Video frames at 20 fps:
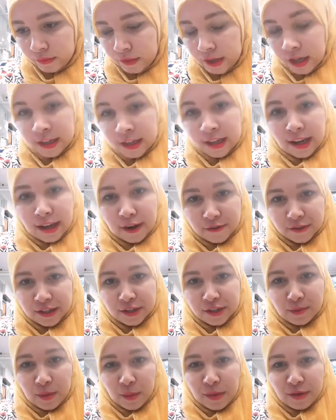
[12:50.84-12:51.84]
انا عرفت
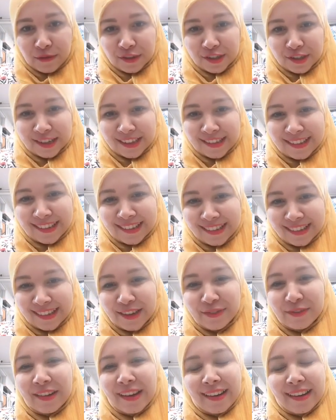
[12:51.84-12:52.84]
اني ماما فاش كندير
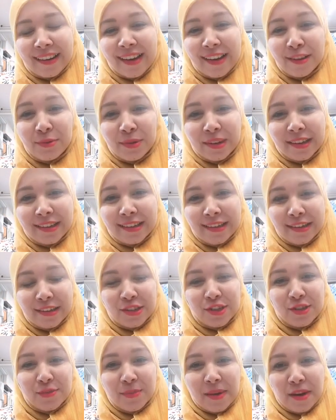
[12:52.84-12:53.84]
اللايف نهار الاحد ولكن حيت
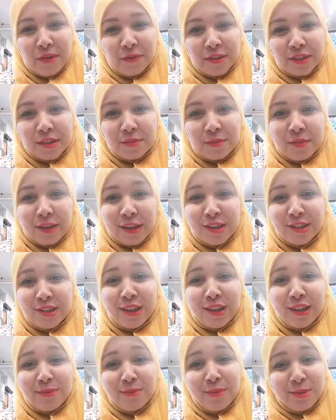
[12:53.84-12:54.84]
الجمعه اللي فاتت ما
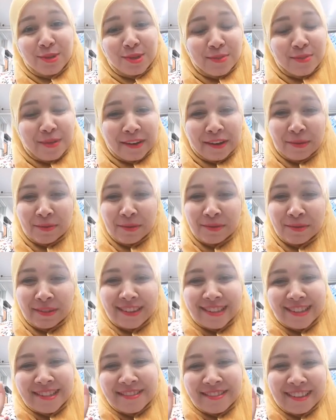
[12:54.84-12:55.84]
كانش خدمه والجمعه اللي قبل
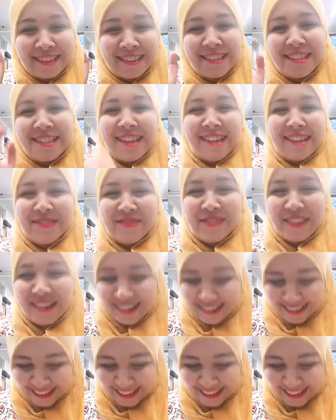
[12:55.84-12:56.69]
منها ما كانش خدمه